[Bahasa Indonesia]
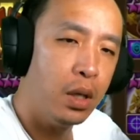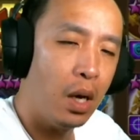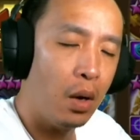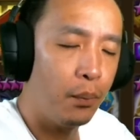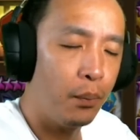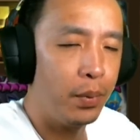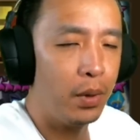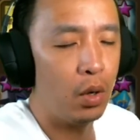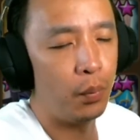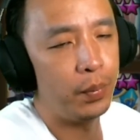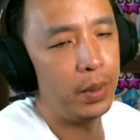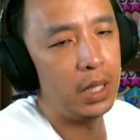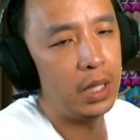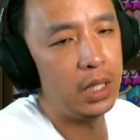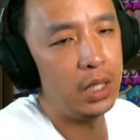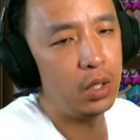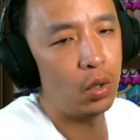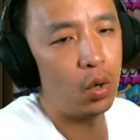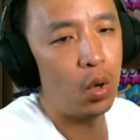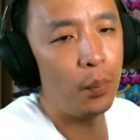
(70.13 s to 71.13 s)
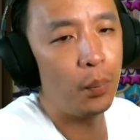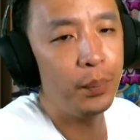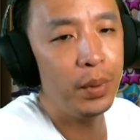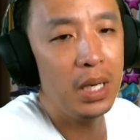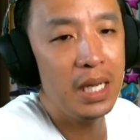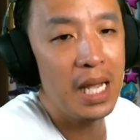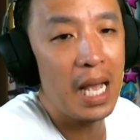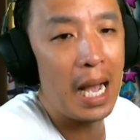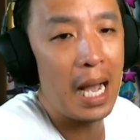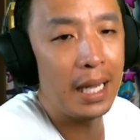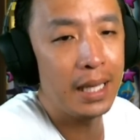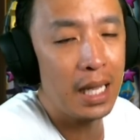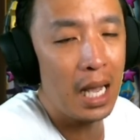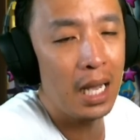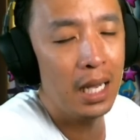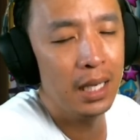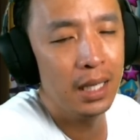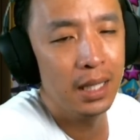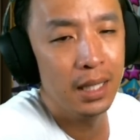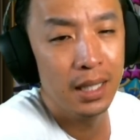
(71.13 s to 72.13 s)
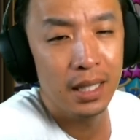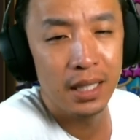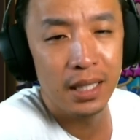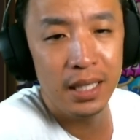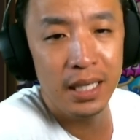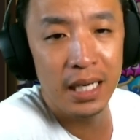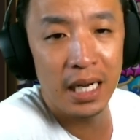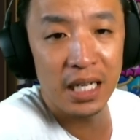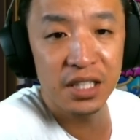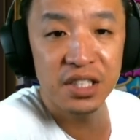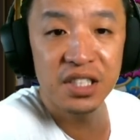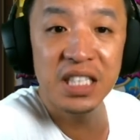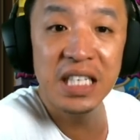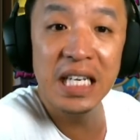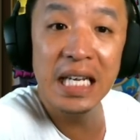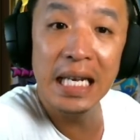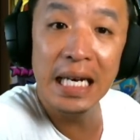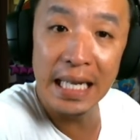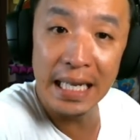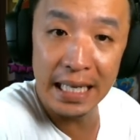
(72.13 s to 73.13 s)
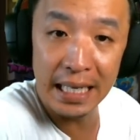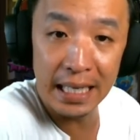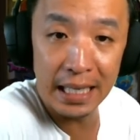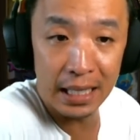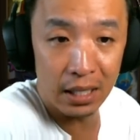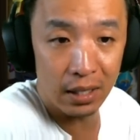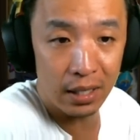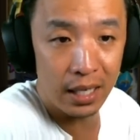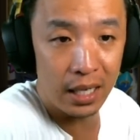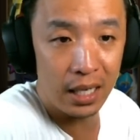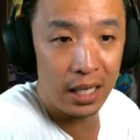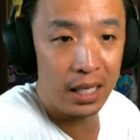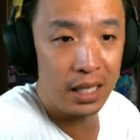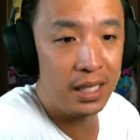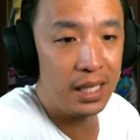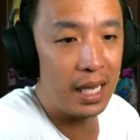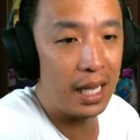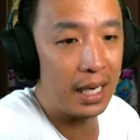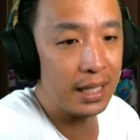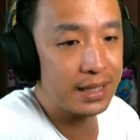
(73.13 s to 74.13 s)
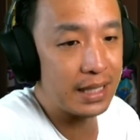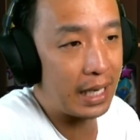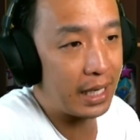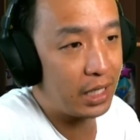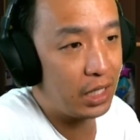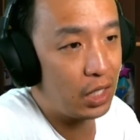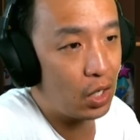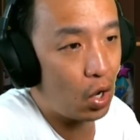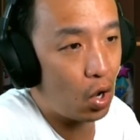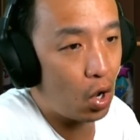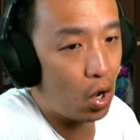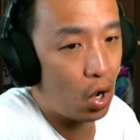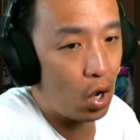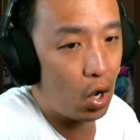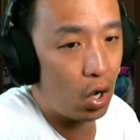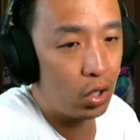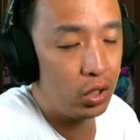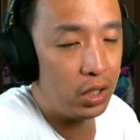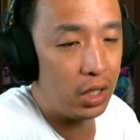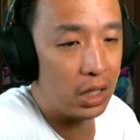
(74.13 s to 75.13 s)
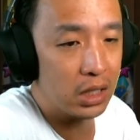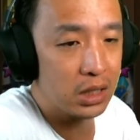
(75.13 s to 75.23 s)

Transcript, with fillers: Opi, Opilion, Opilianya dengan chilling. Oke, ini El Sarion ya